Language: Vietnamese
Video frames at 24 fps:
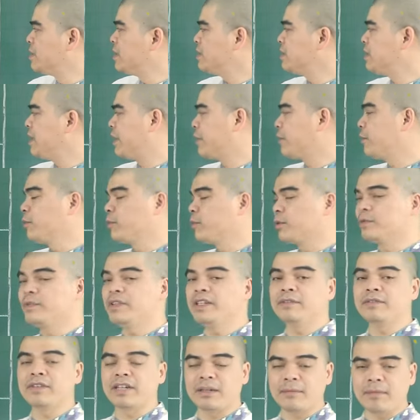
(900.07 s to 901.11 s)
chia sẻ cùng quý
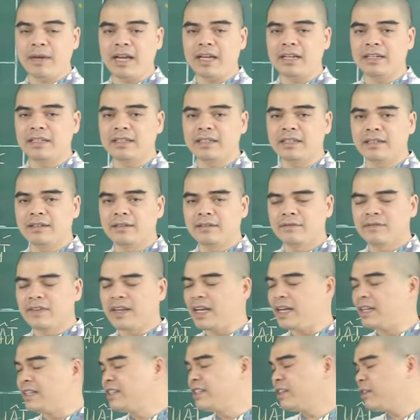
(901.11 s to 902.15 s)
vị và các bạn
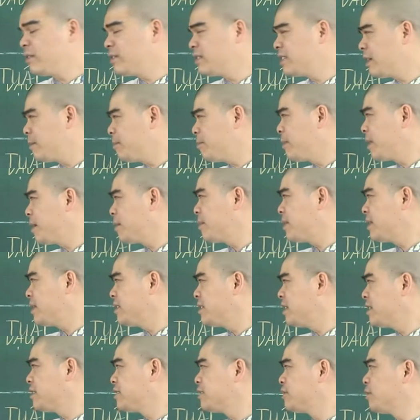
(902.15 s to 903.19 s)
về những con giáp may mắn
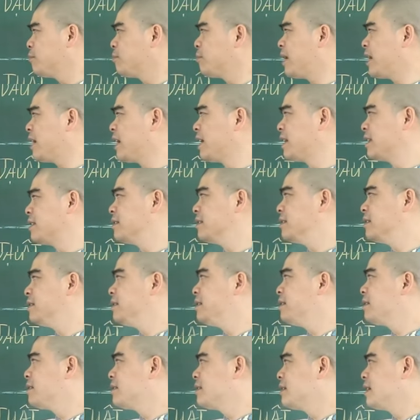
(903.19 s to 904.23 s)
nhất trong ba ngày tới,
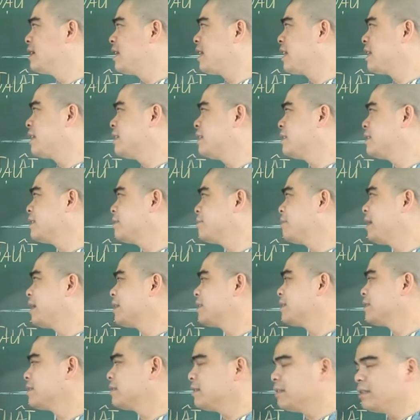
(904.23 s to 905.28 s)
thứ hai, thứ ba,
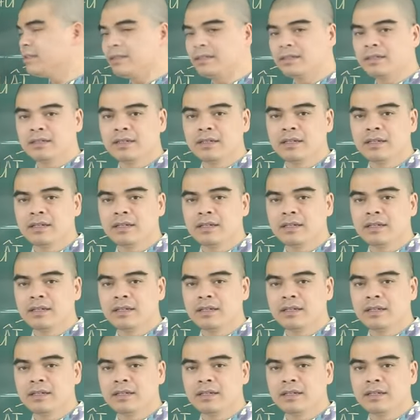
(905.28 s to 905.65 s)
thứ tư.